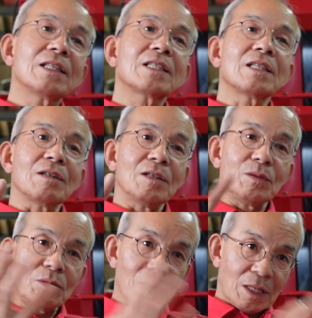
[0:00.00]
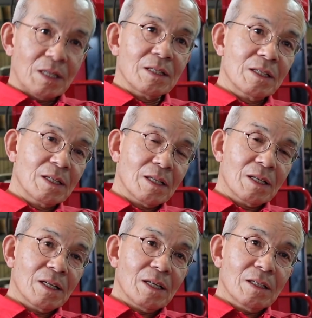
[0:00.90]
てきてるかどうか。
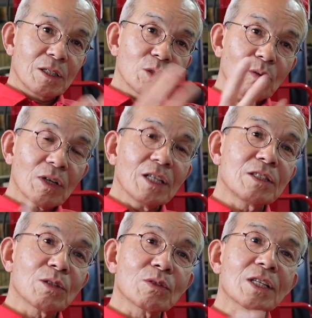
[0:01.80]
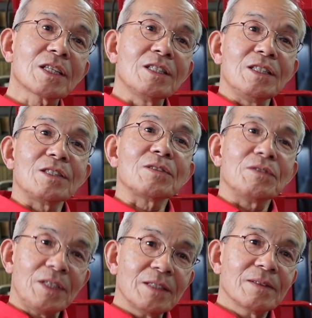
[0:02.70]
そこからは自己責任ですよ
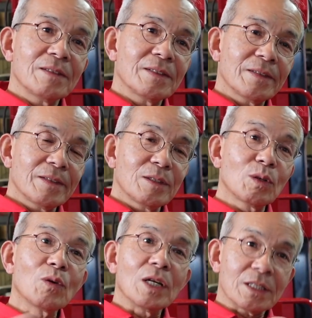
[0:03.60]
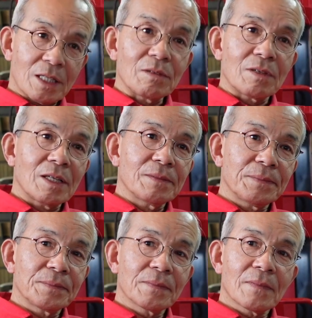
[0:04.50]
ね、どう扱うか。
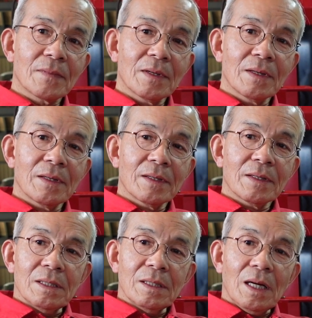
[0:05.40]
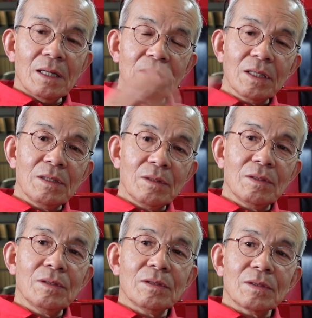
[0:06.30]
ある程
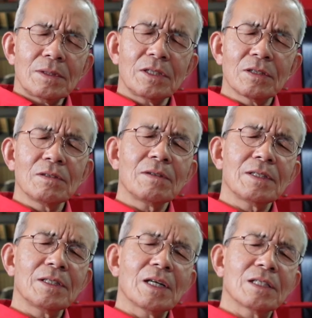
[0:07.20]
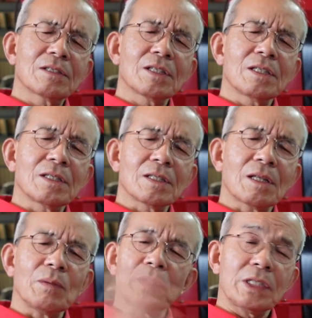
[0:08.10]
度質の悪いガソリン
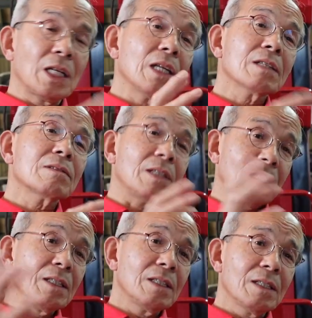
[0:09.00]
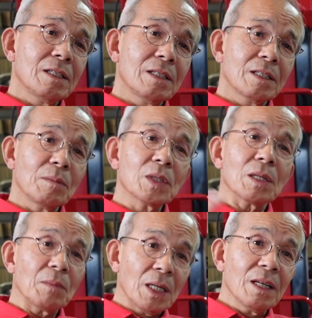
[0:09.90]
たま知らなくてね、たま
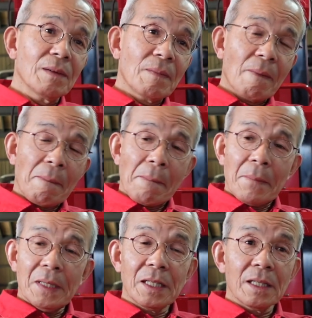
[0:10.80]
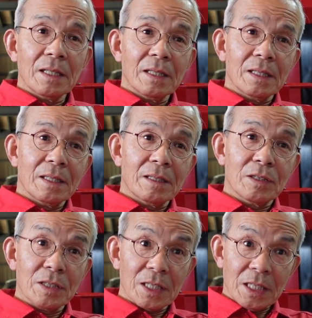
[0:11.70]
たま入れ
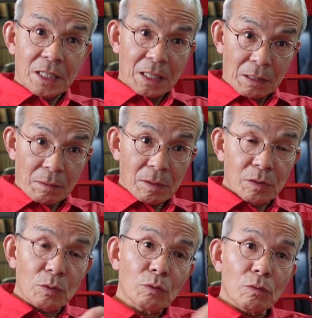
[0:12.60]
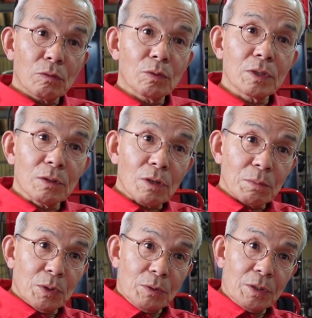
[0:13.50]
続けてきちゃうと、そうすると当然
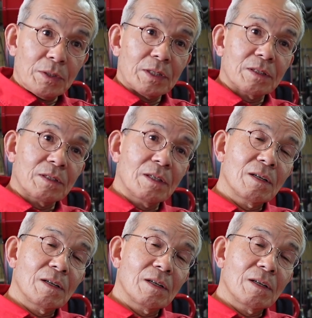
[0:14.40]
トラブル起きるわけです。